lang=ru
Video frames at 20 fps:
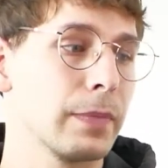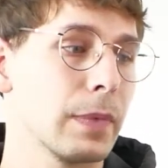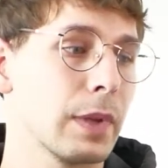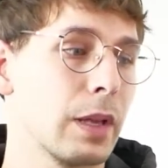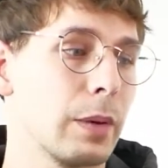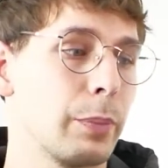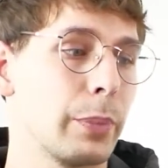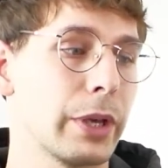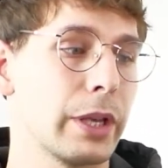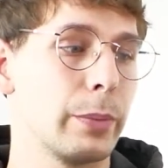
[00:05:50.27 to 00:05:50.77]

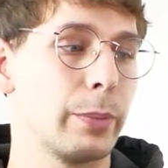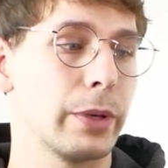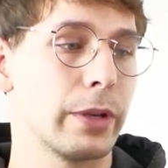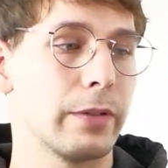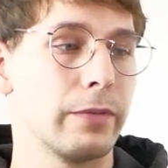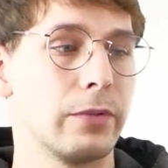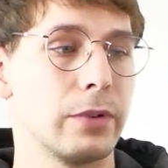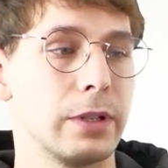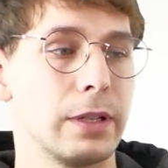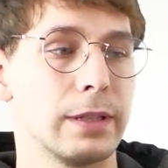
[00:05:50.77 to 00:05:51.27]
При
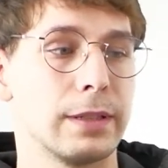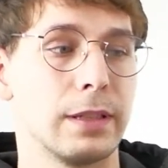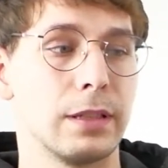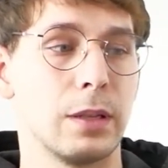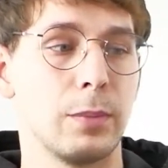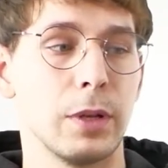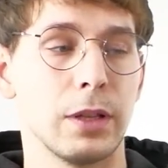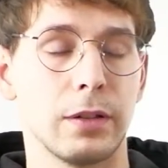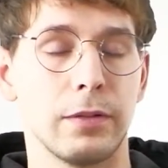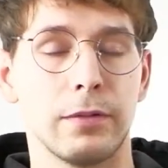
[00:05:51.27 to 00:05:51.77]
переводе из
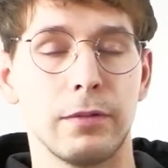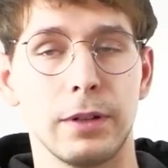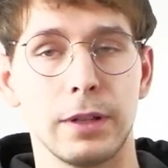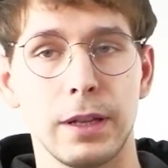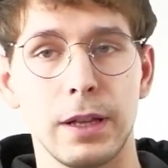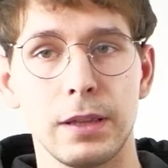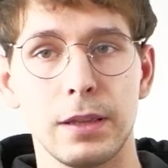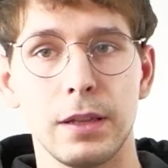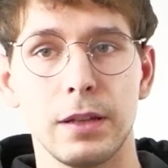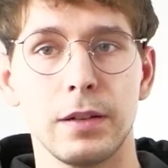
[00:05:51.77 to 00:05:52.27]
сантиметров
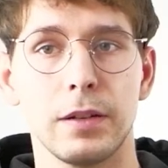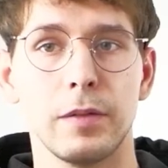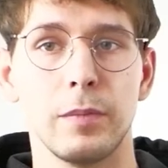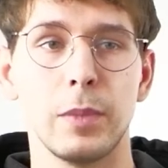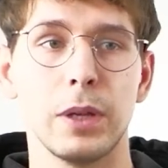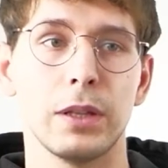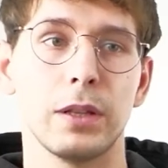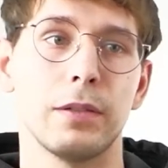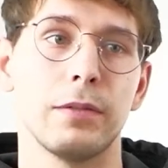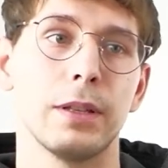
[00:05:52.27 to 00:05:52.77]
квадратных в
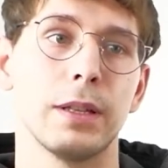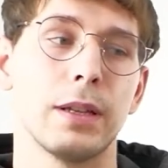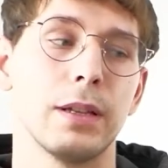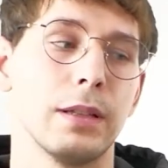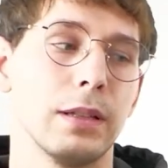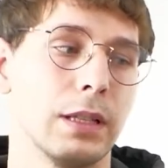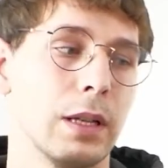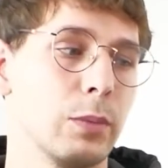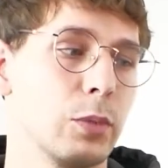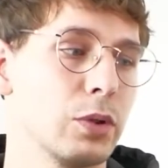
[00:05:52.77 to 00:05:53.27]
метры
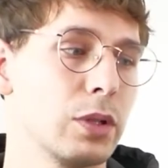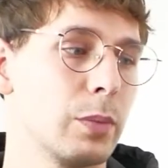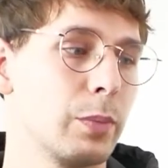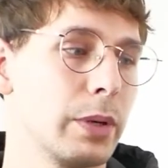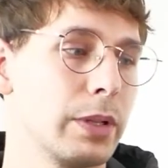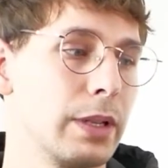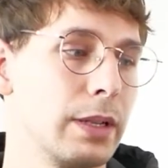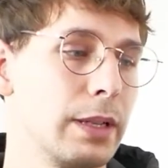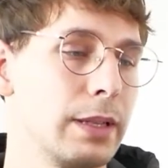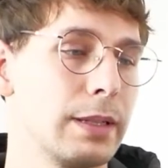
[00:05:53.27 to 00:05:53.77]
квадратные нам нужно
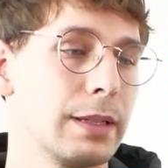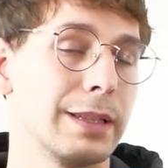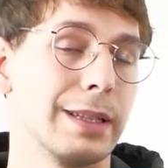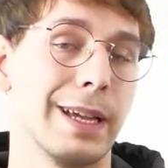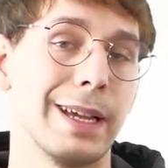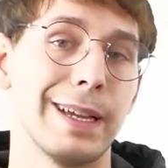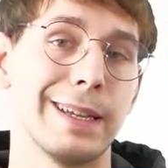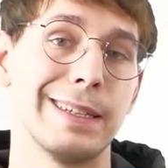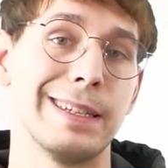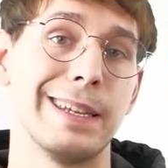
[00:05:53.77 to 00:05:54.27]
поделить
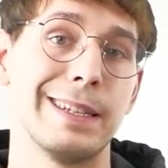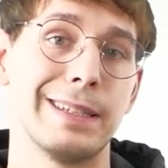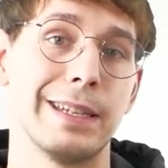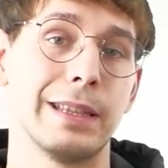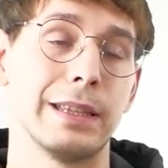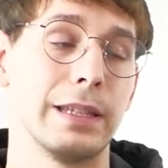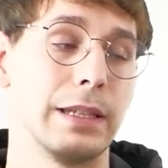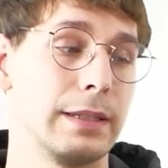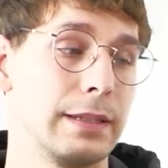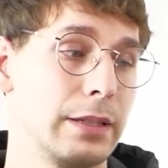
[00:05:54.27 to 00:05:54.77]
на
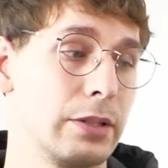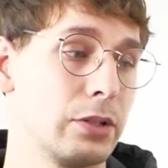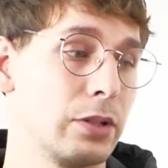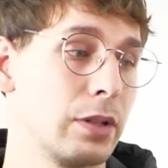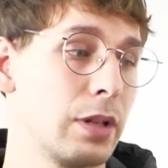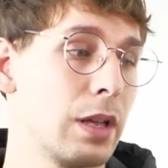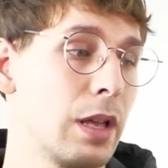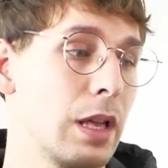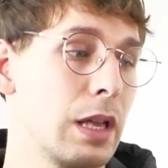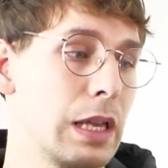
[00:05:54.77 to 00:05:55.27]
10 тысяч.
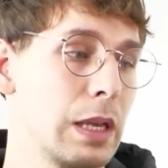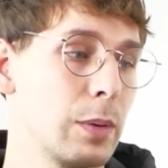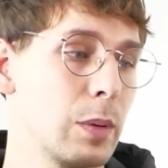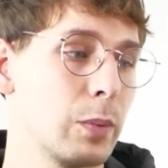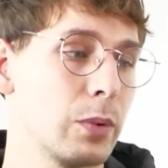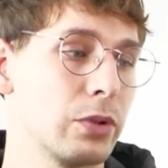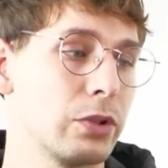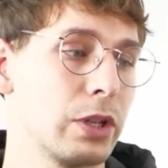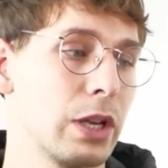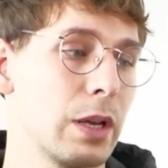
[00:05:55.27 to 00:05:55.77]
И мы
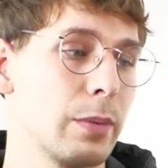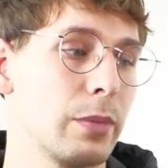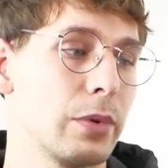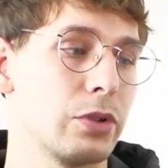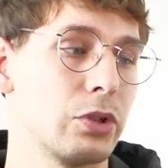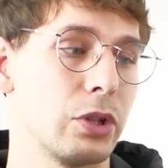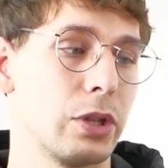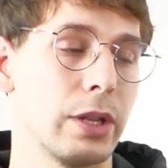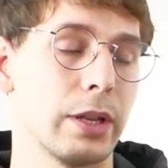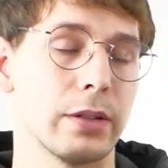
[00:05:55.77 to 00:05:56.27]
получаем
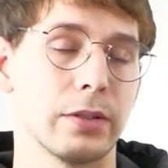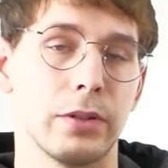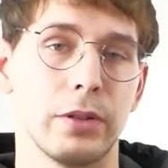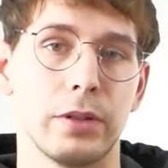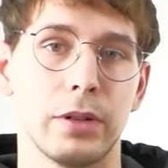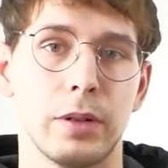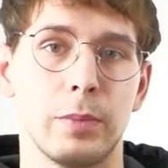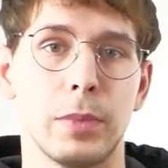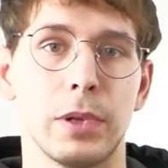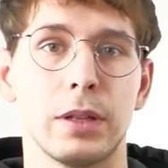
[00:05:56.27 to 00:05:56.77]
4
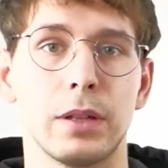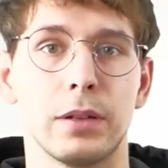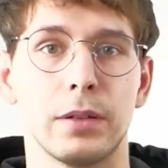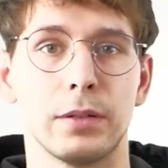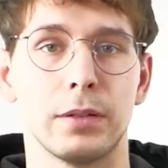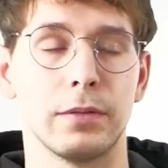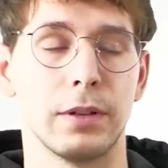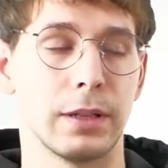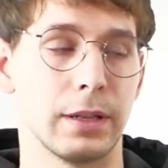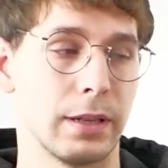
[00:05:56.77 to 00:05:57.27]
сотых метра
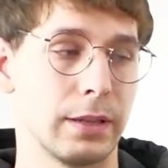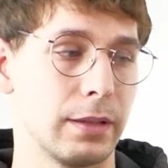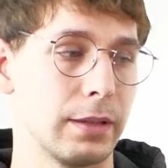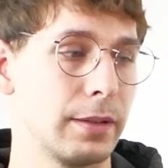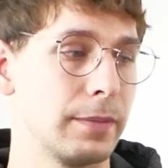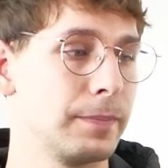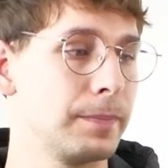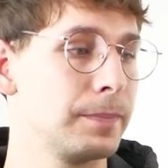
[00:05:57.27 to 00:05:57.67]
квадратных.